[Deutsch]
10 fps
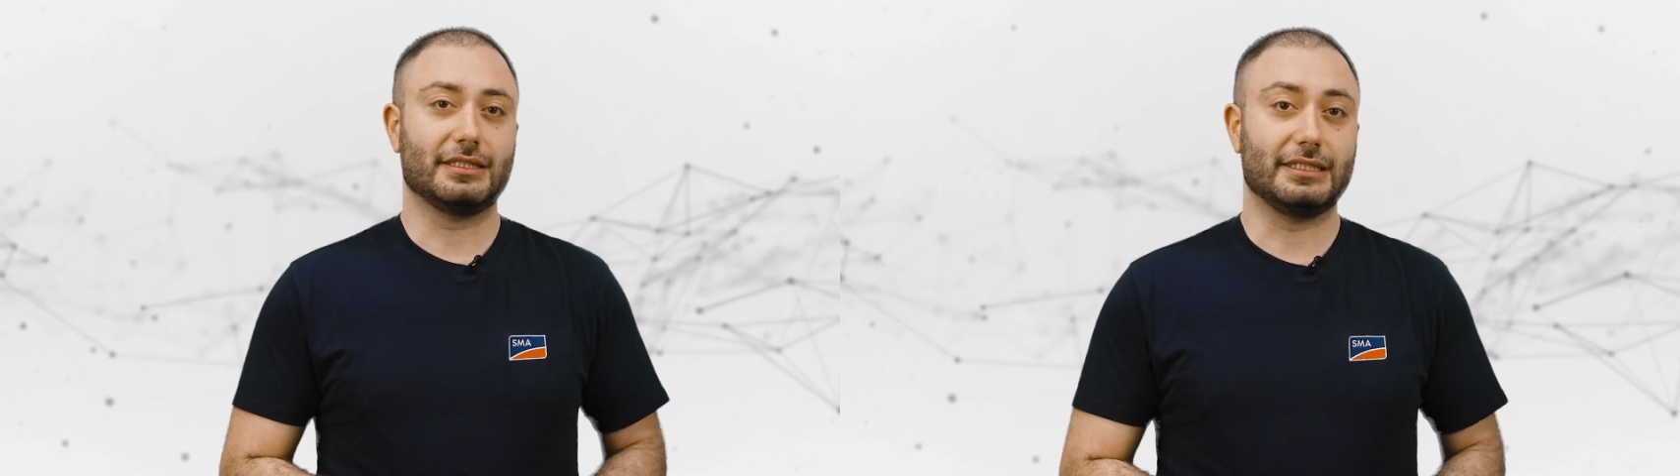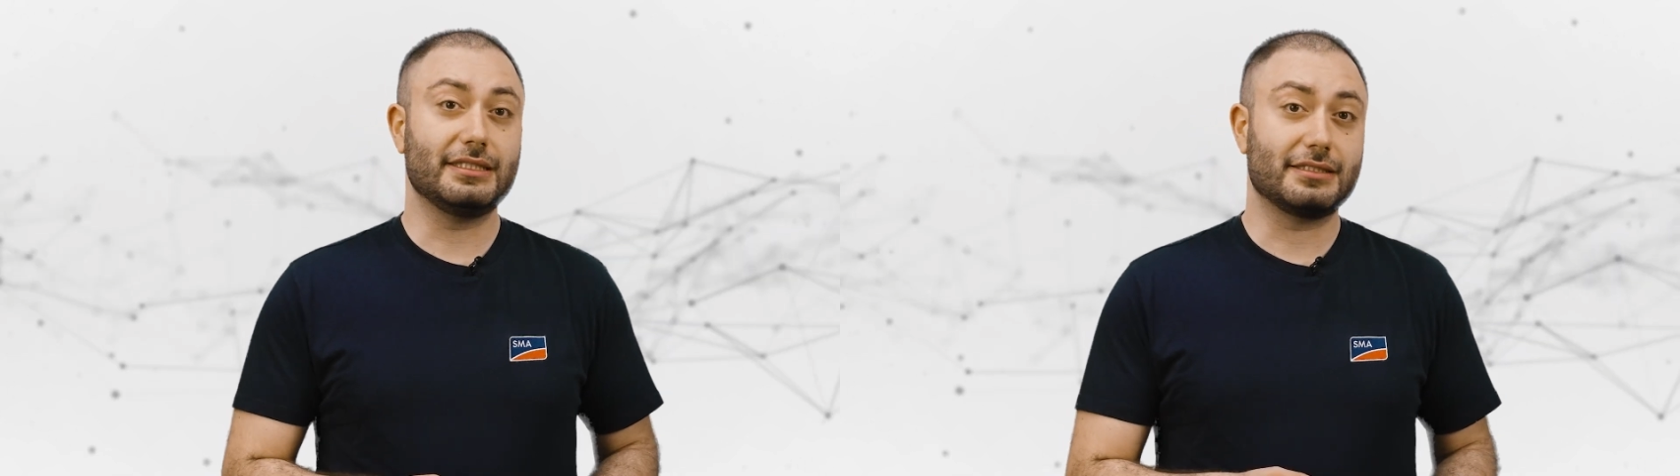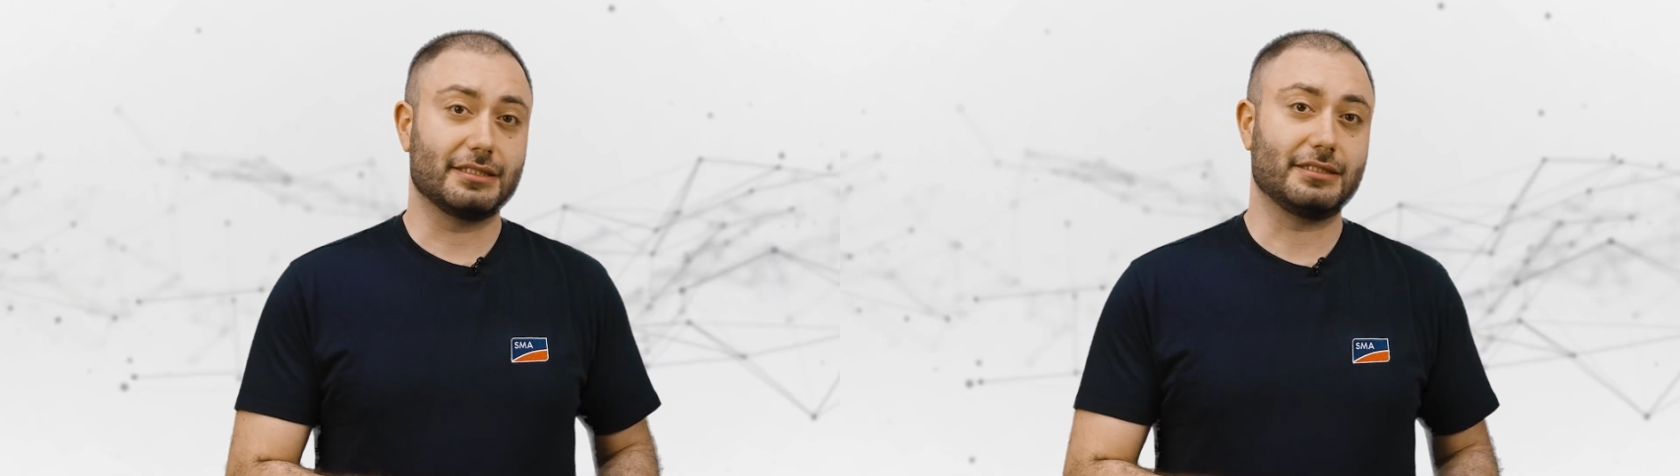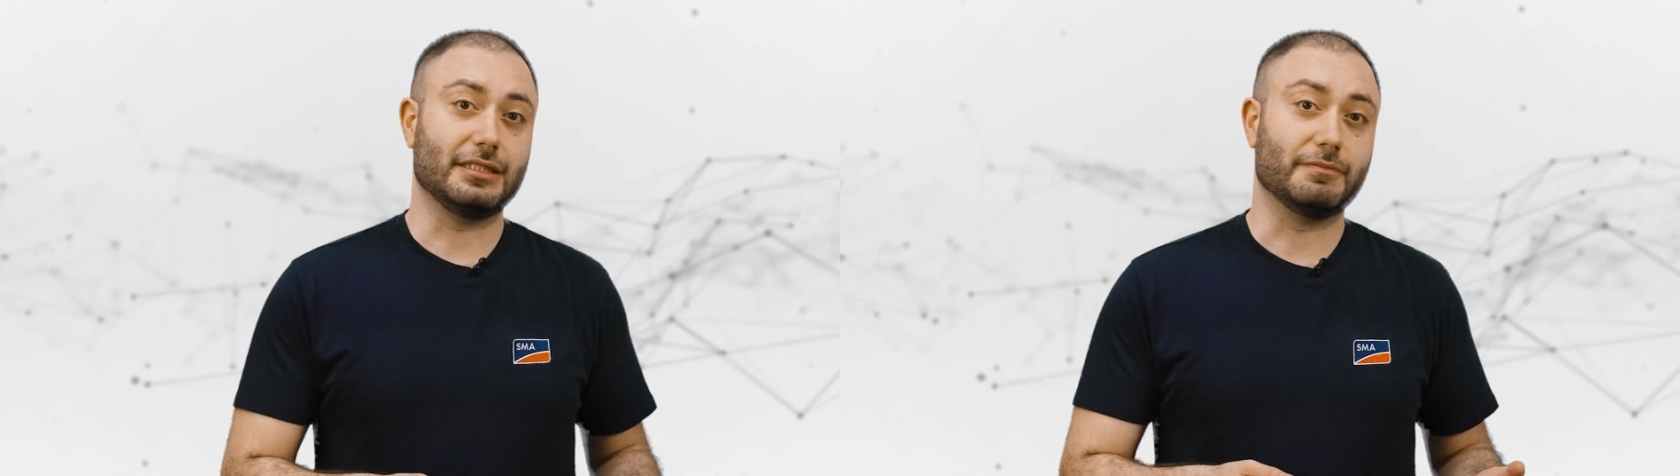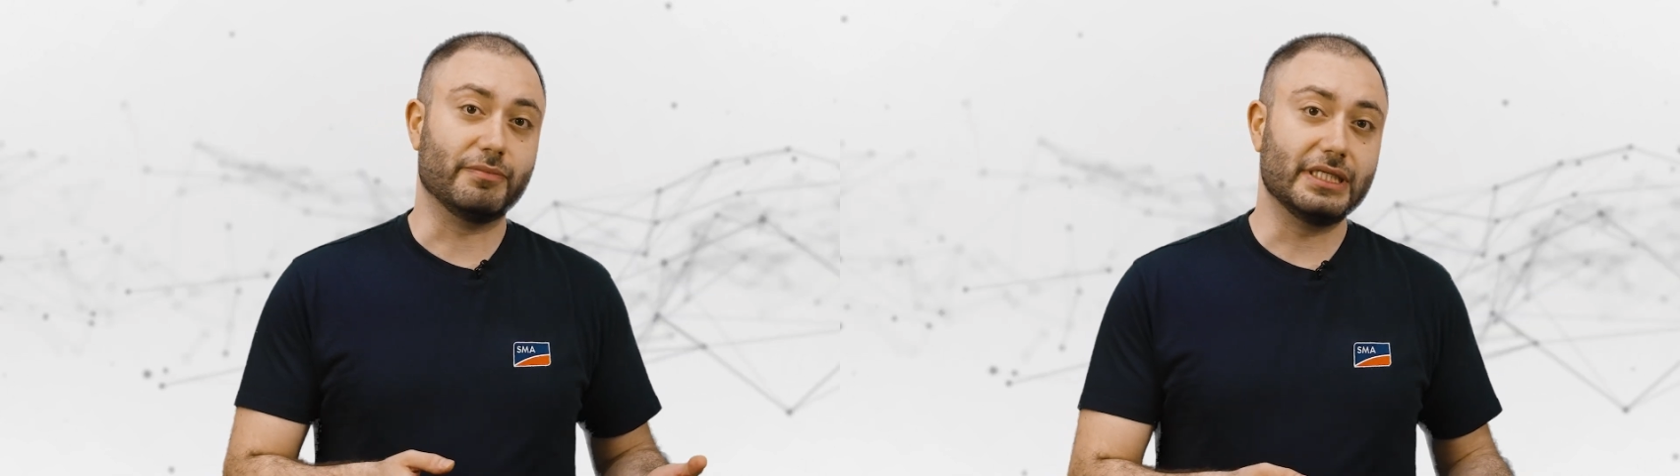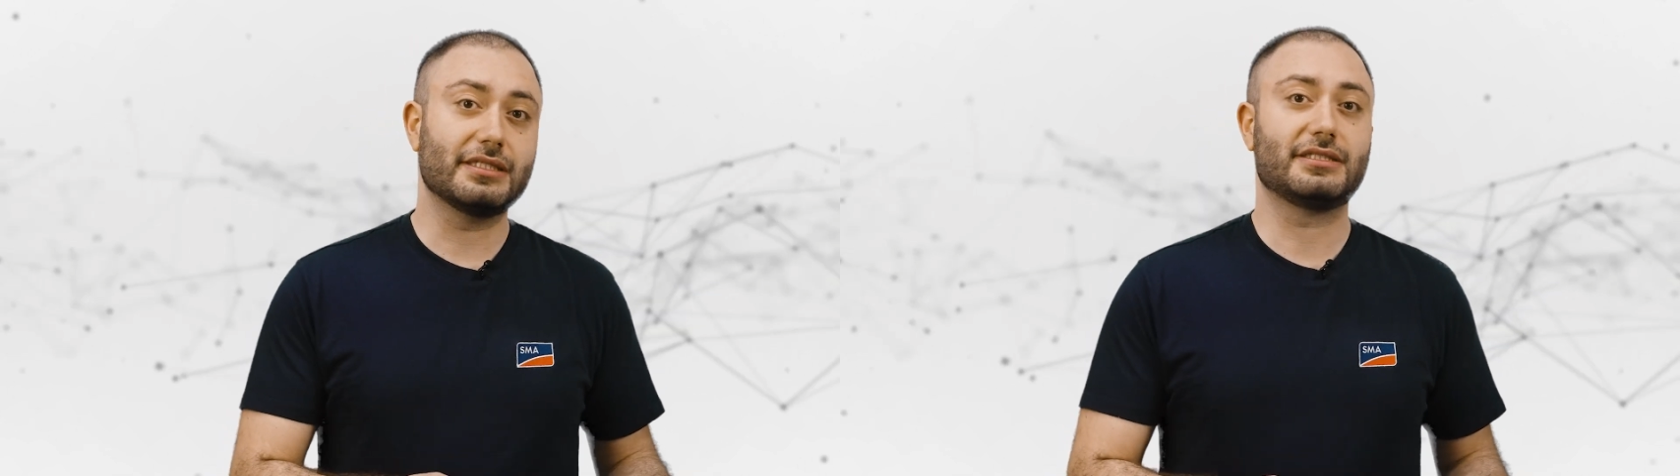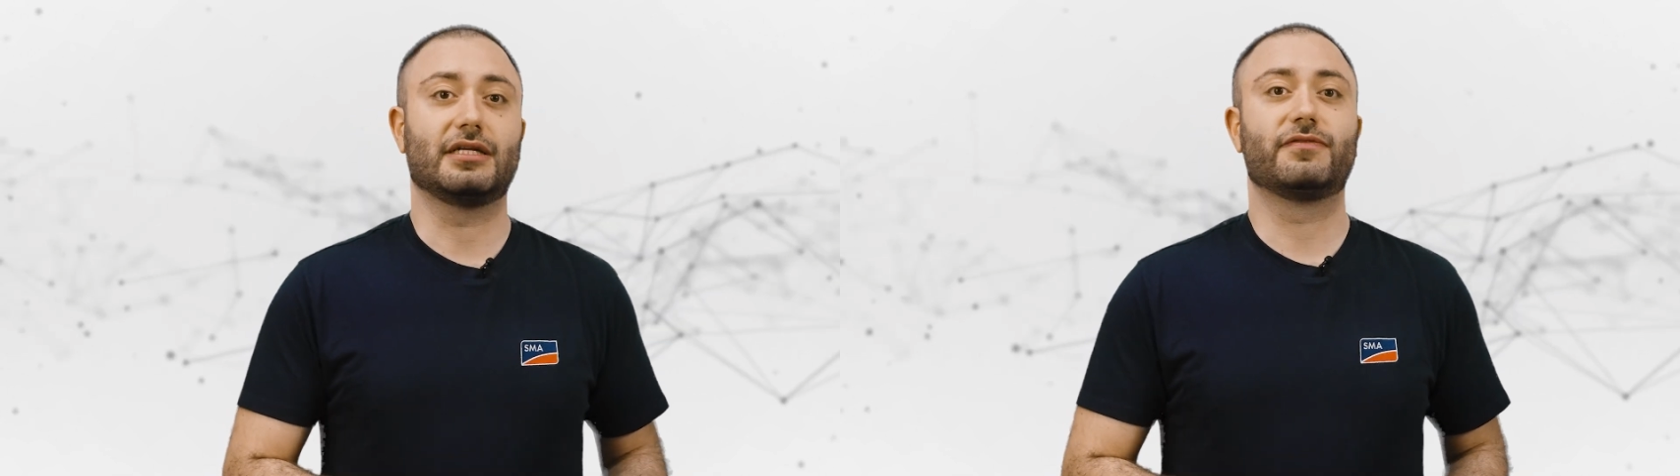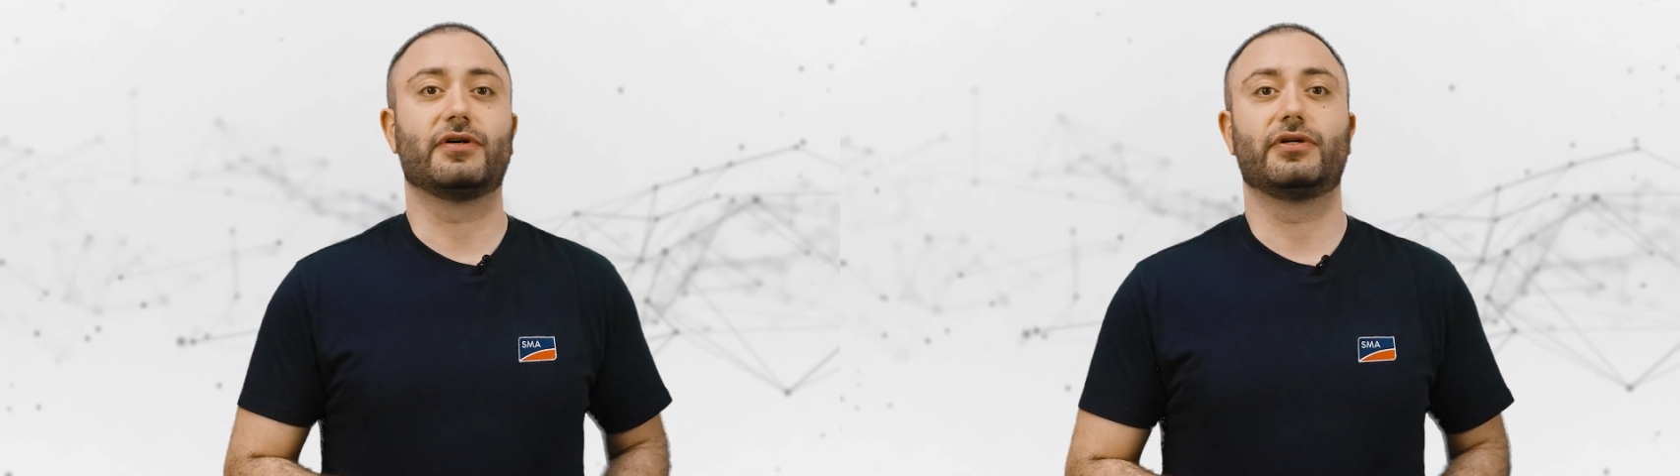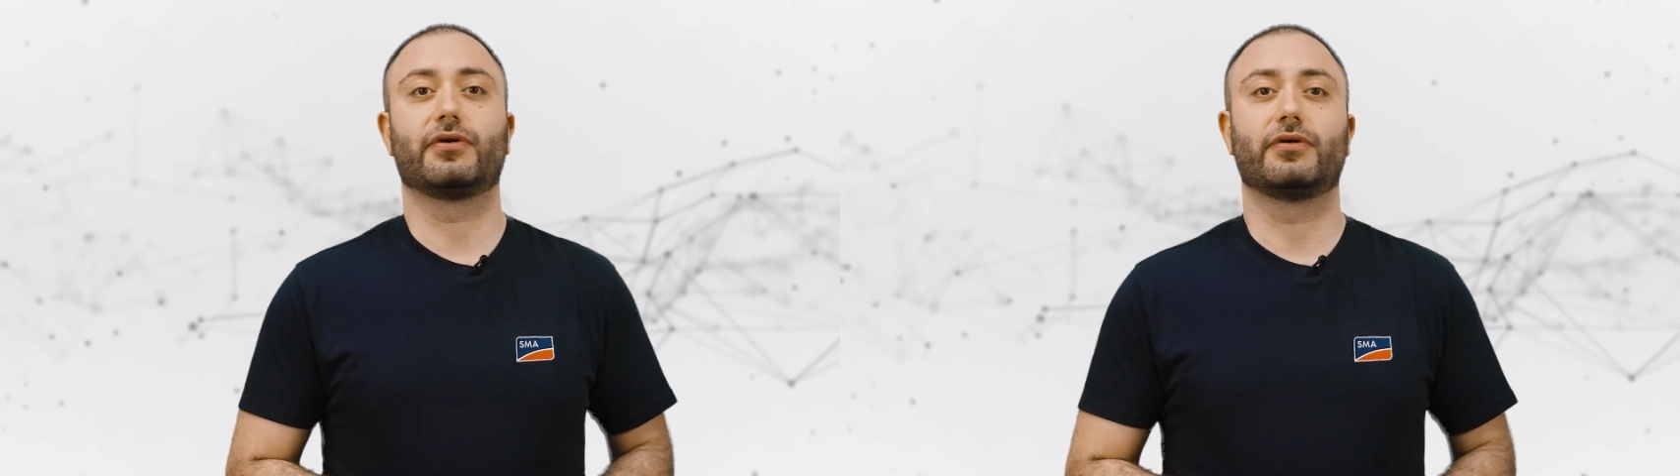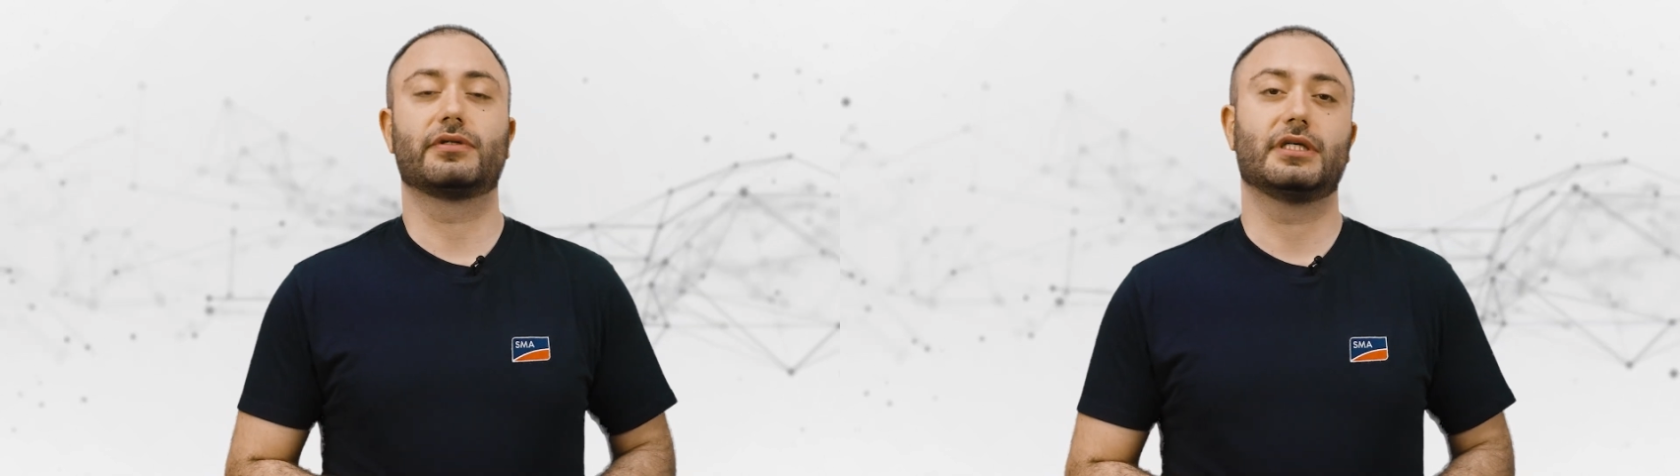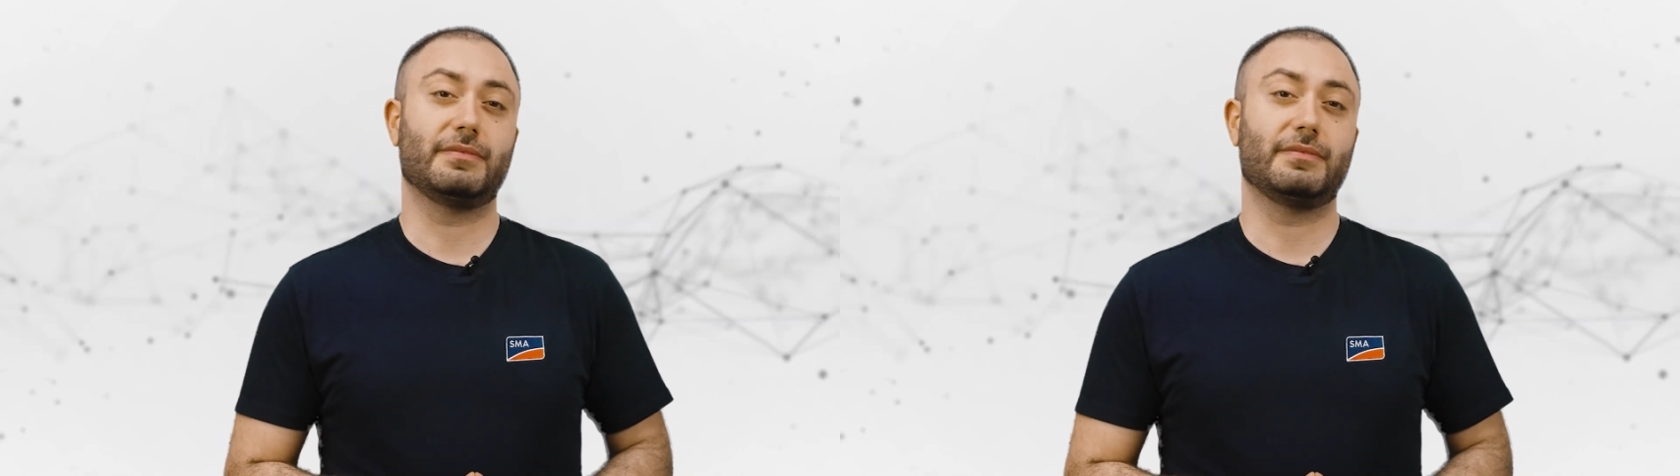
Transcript: Dies ist die Mindestanforderung